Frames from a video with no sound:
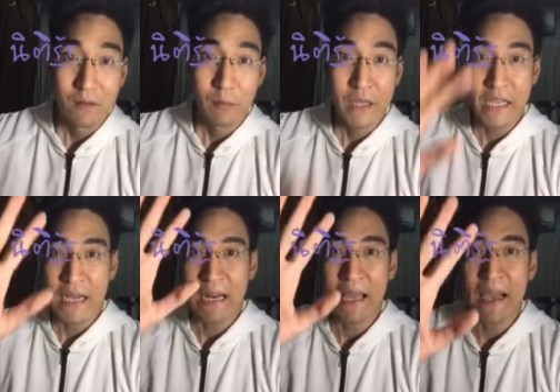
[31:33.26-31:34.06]
วิธี
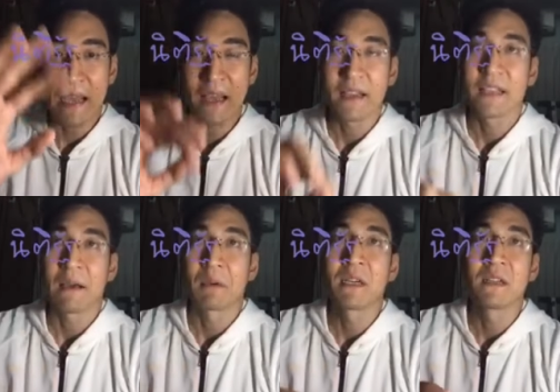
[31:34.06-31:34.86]
การแรกฮะอ
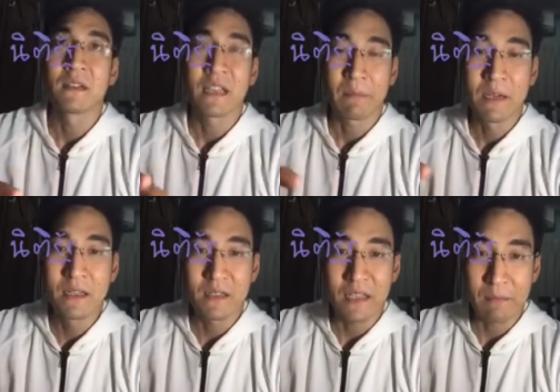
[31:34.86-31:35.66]
ย่าพึ่ง อย่าพึ่ง
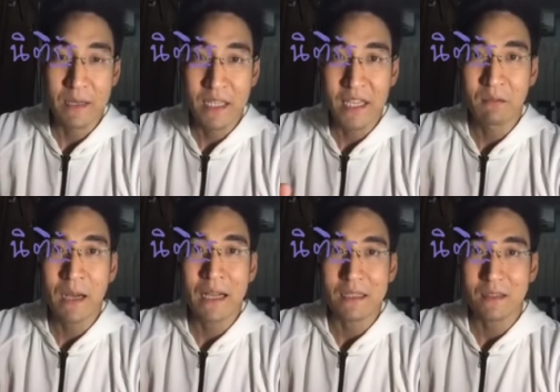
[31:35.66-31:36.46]
อย่าพึ่งคิด
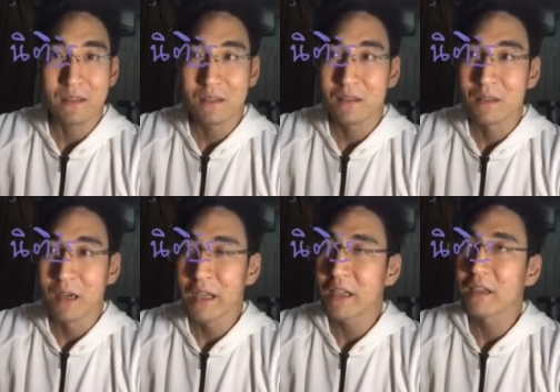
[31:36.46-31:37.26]
ว่าเฮ้ย